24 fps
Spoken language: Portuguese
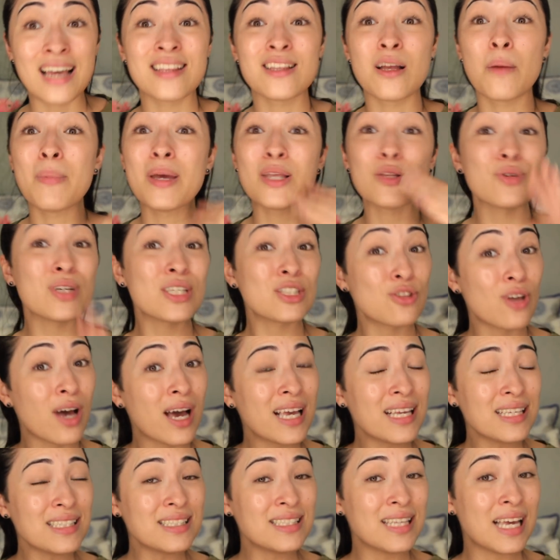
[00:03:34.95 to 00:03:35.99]
E também não é só a
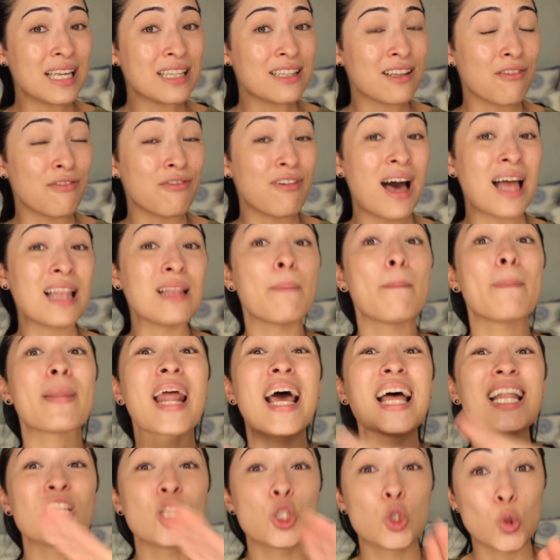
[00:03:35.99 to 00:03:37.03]
receita, vale
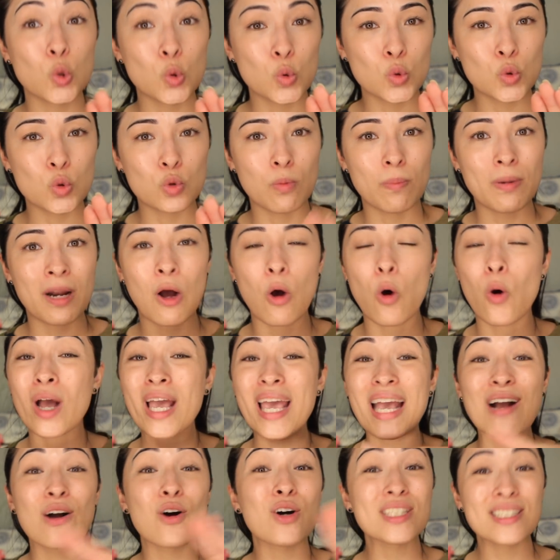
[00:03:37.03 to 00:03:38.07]
para tudo, para
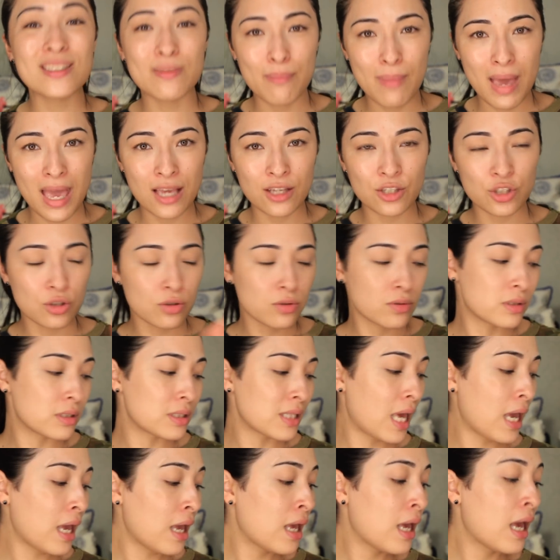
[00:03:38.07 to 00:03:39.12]
qualquer cosméticos,
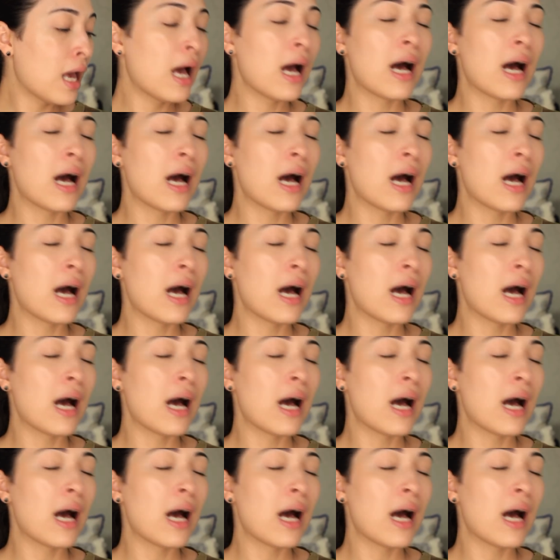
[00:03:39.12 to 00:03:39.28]
né?